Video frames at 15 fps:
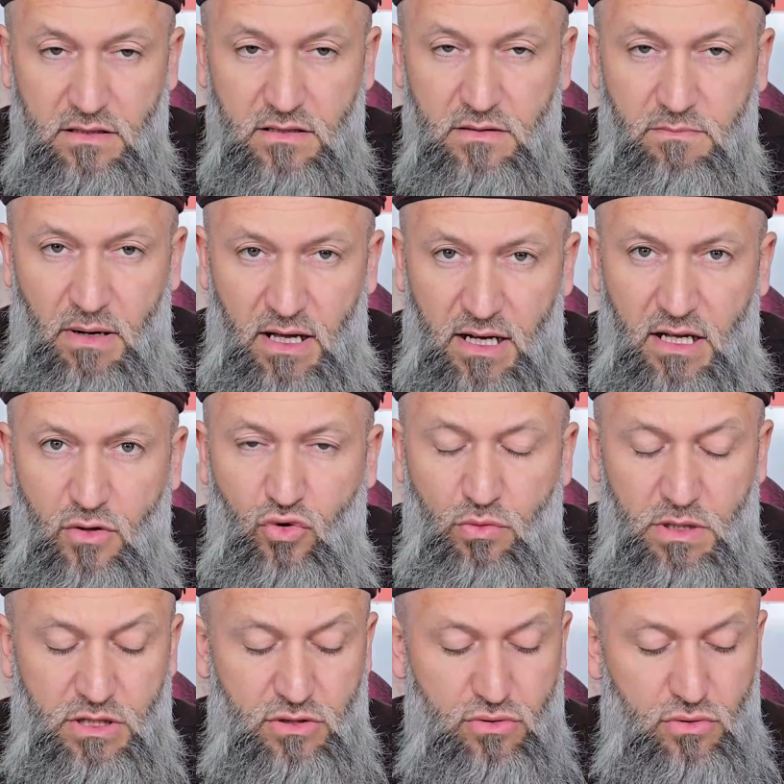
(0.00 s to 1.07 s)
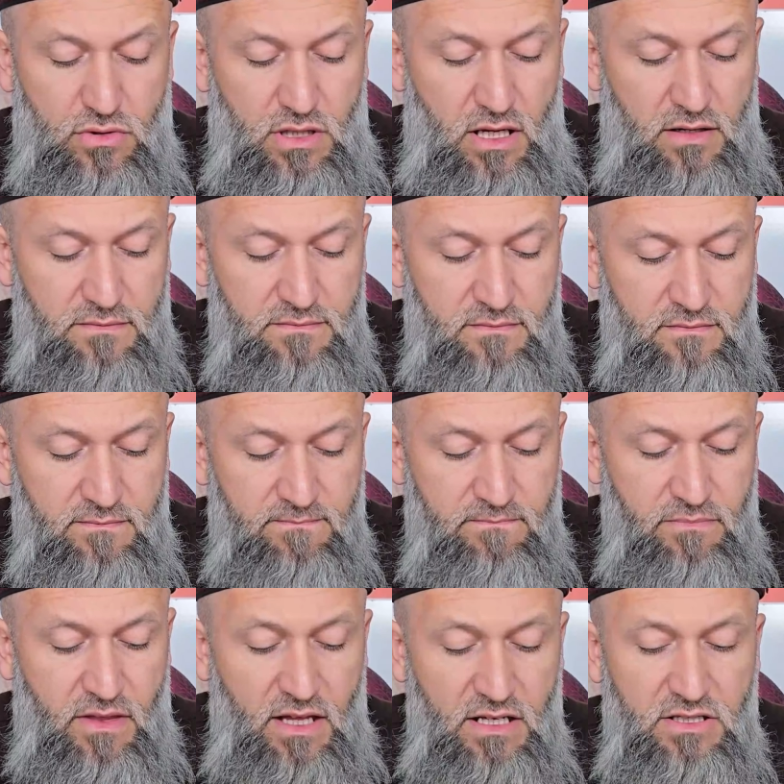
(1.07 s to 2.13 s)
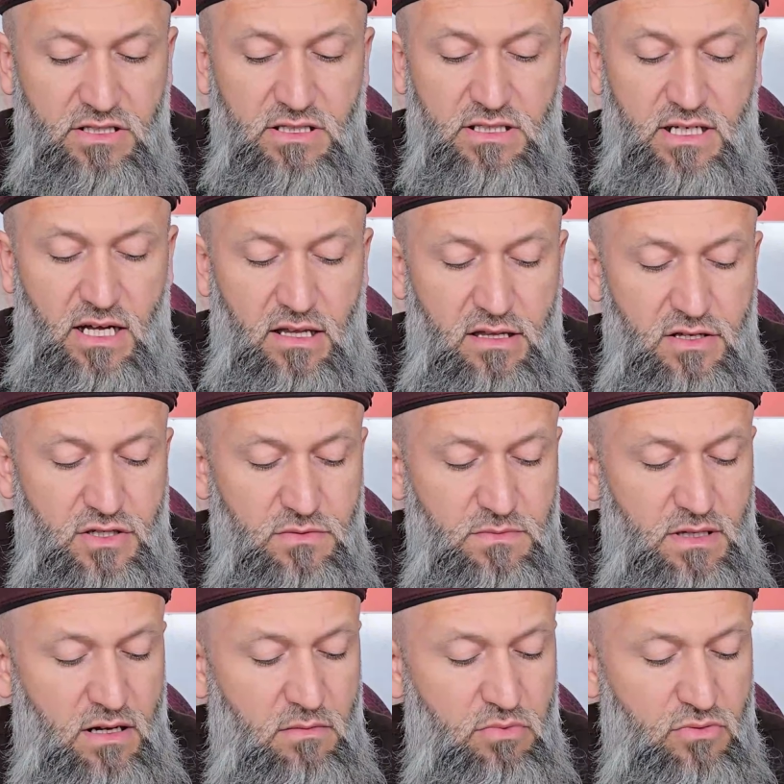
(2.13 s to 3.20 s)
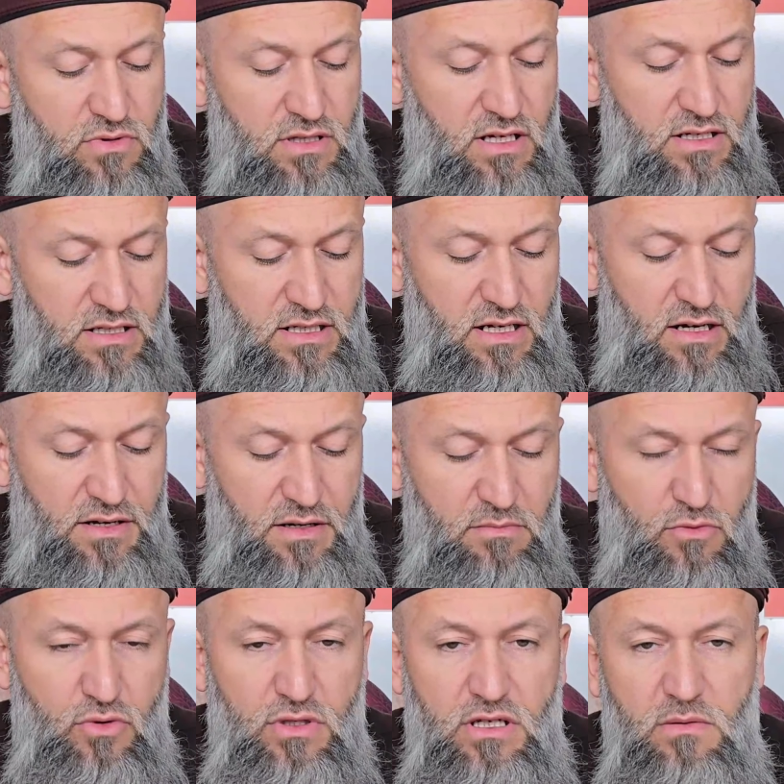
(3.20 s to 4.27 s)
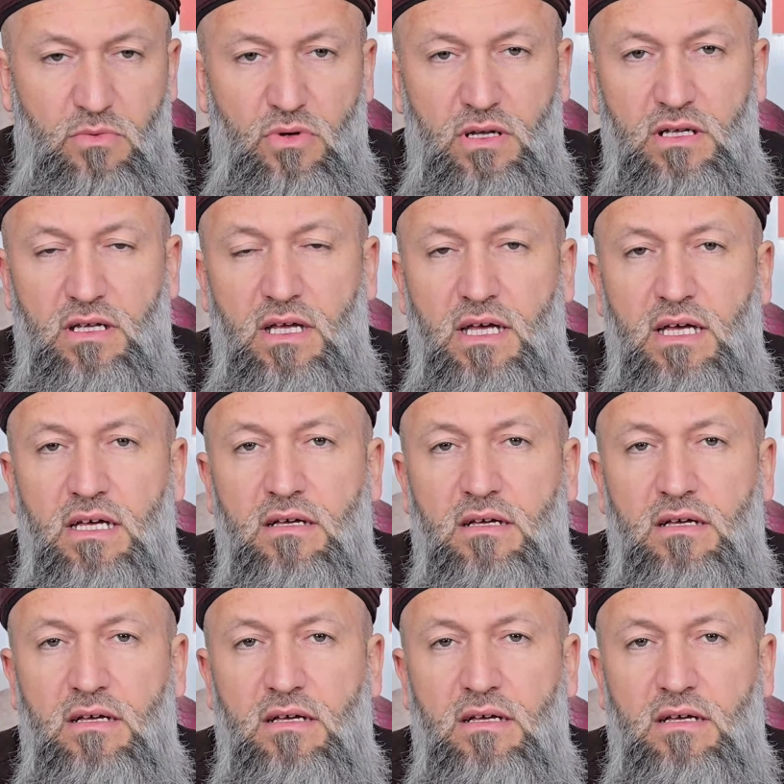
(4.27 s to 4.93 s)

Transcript: e, parlak kumaştır o da. E şimdi kardeşim ya bunlar niye haram, o niye böyle...